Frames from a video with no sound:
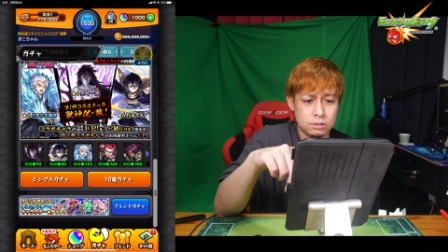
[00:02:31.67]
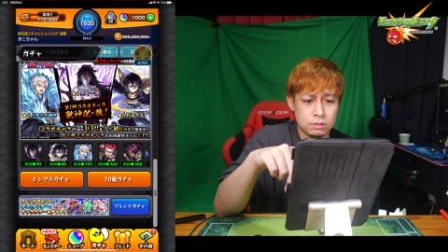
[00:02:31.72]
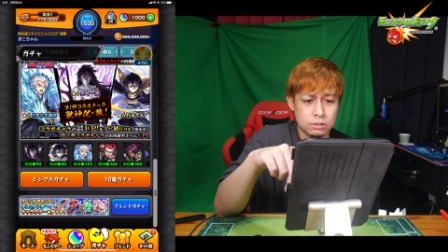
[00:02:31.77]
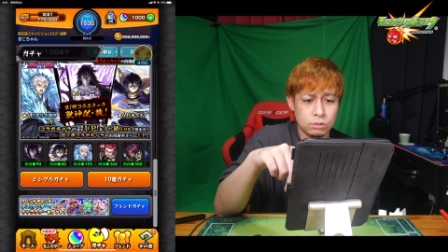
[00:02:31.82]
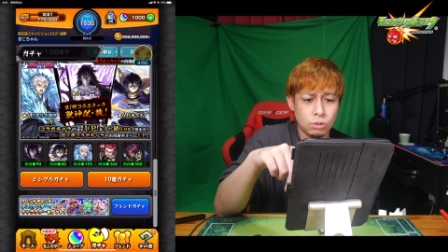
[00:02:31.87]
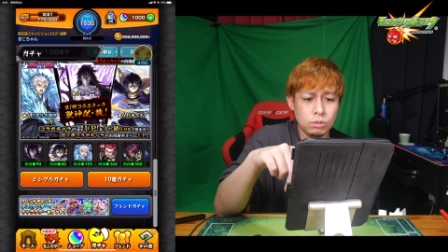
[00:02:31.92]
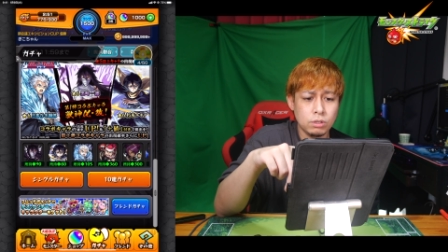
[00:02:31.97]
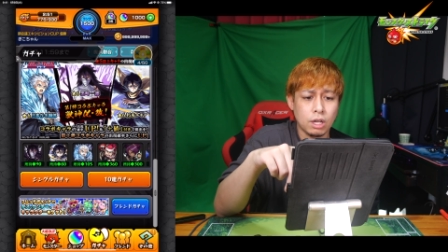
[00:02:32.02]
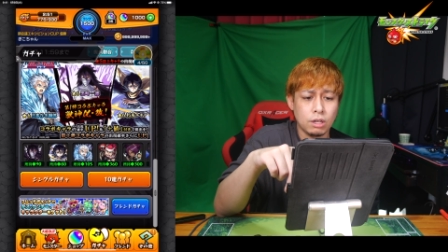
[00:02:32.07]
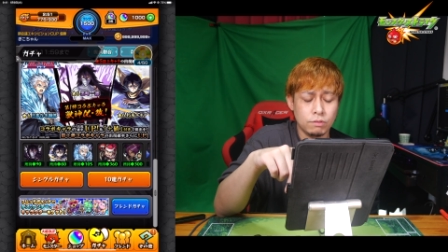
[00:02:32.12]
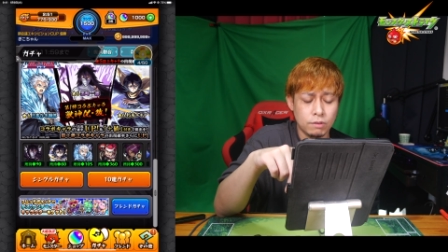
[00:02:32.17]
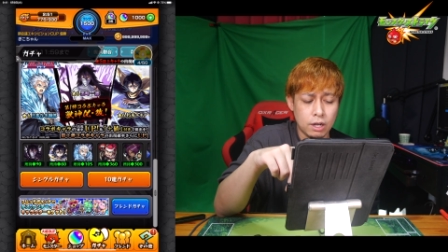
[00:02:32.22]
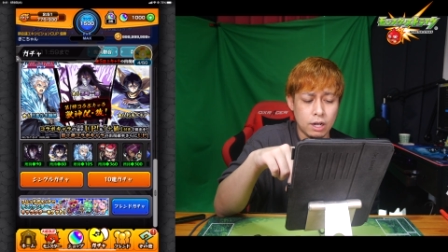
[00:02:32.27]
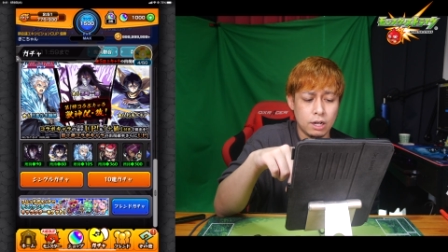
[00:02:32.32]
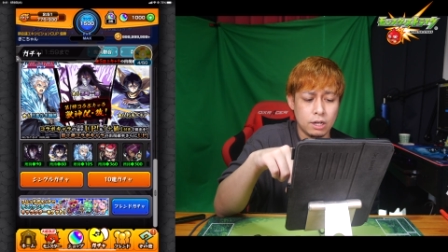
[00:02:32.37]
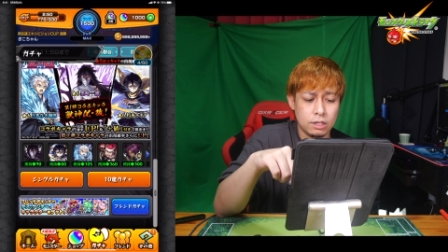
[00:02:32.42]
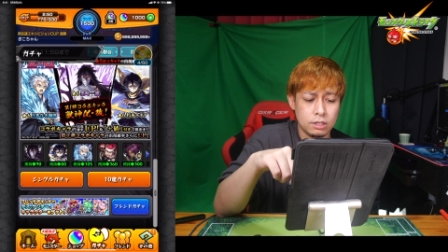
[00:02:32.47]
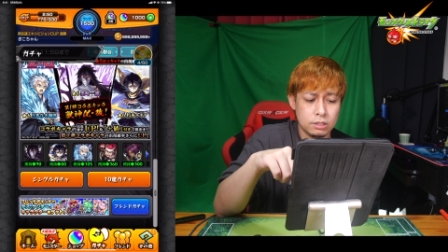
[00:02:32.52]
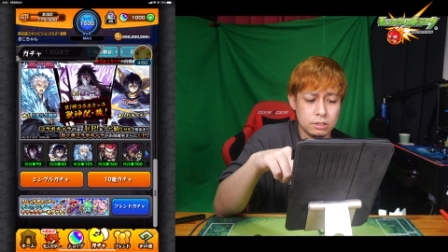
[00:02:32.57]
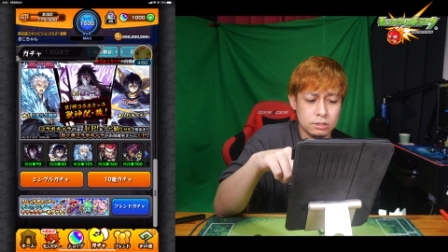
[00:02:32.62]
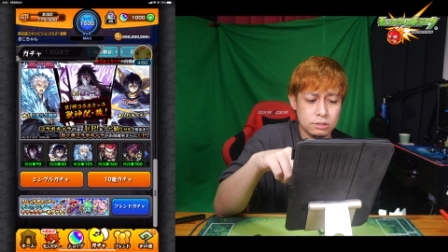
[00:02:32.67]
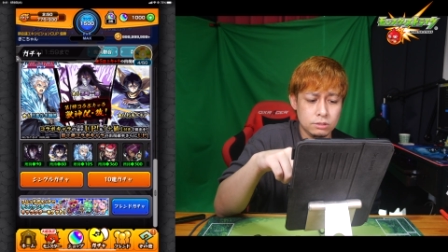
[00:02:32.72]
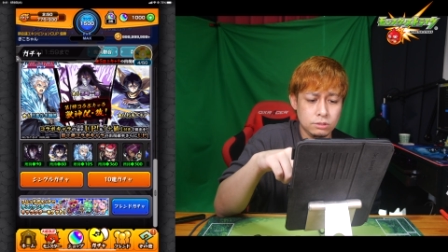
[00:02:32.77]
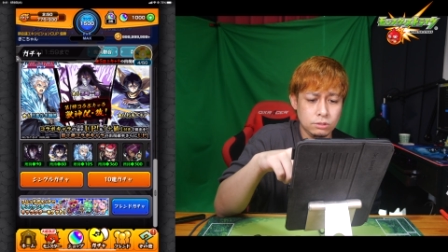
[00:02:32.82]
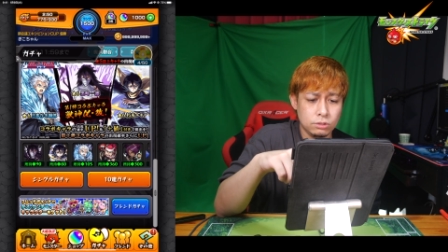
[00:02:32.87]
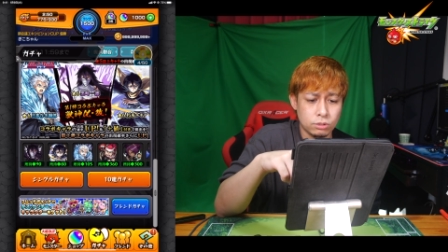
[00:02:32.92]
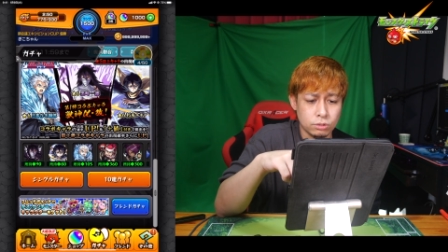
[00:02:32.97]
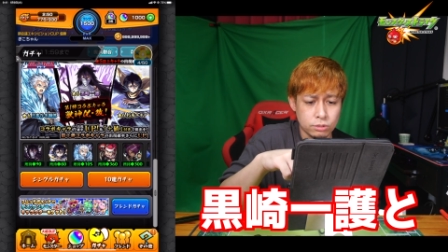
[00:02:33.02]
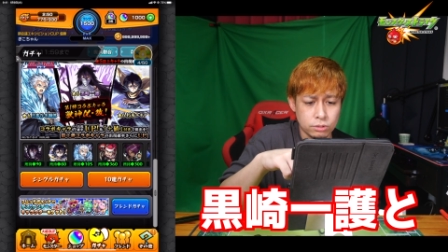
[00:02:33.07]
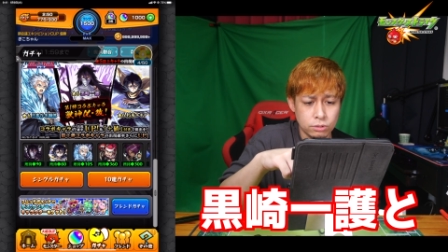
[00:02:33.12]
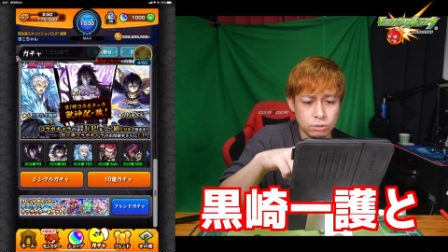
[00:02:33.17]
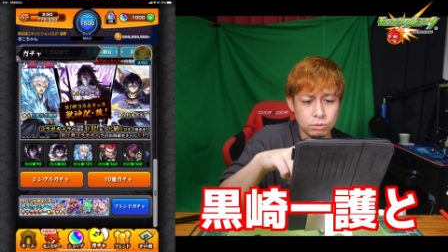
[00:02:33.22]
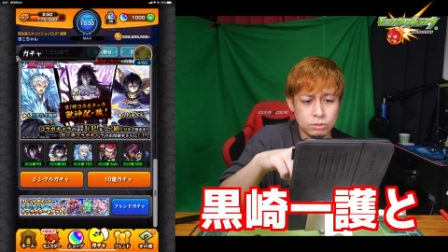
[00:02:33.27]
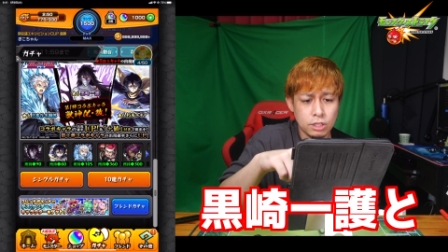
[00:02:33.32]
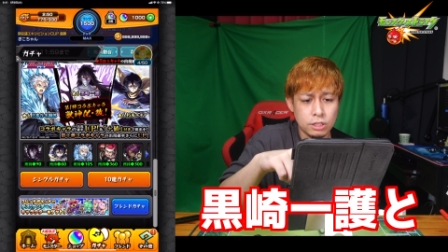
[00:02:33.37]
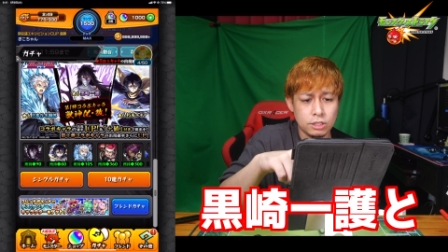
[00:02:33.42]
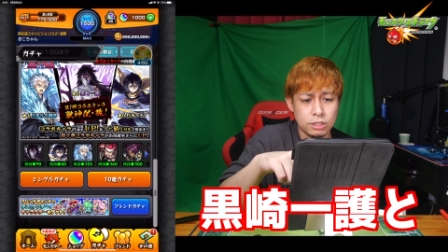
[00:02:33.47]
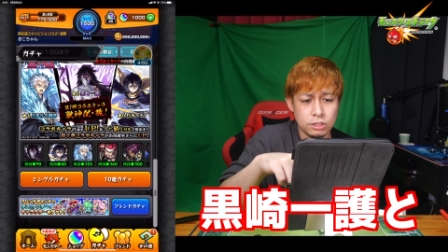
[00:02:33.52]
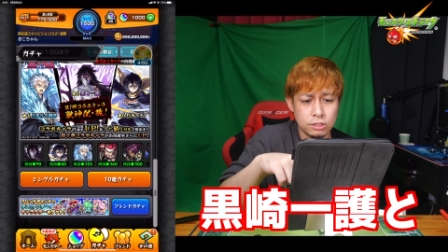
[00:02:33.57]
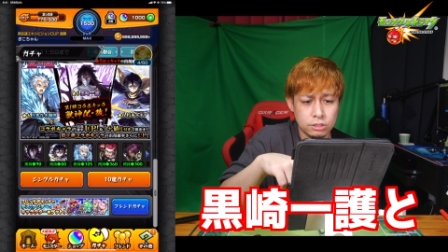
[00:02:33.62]
今回はちょっと黒
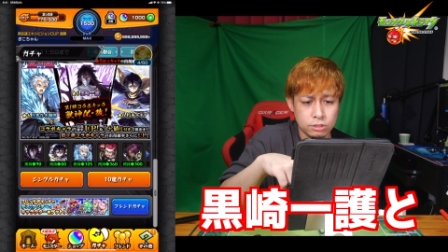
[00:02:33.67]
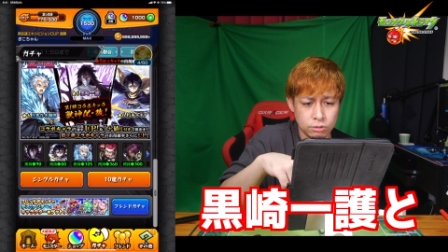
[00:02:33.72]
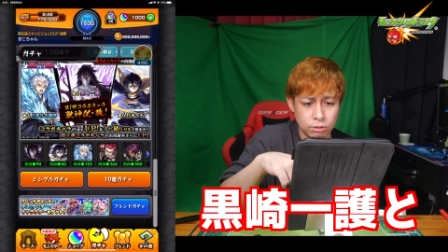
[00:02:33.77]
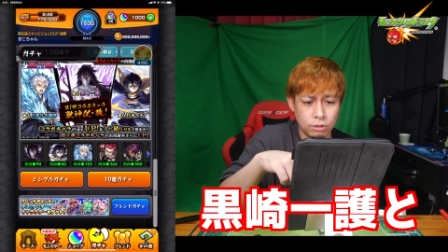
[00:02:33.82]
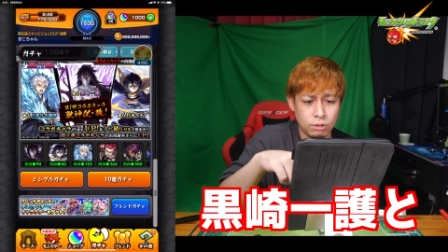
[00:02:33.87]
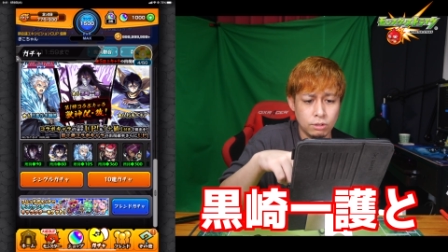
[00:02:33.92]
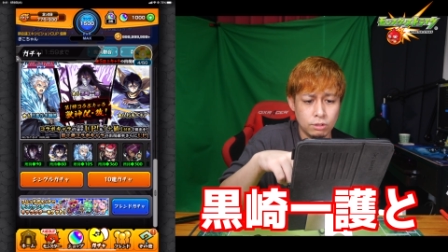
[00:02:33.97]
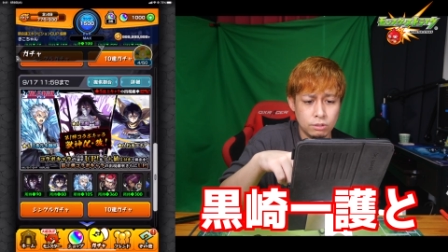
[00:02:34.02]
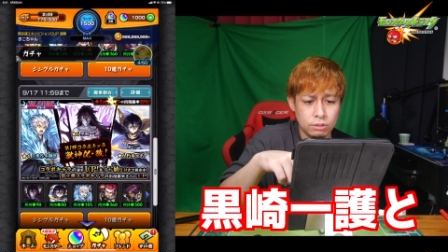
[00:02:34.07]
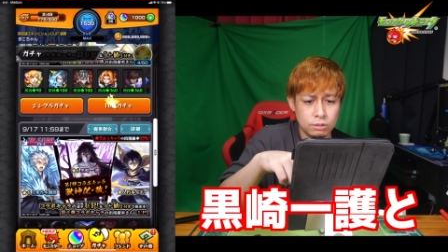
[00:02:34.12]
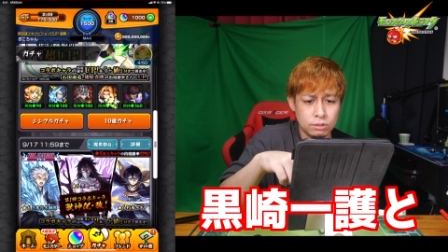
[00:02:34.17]
崎いちご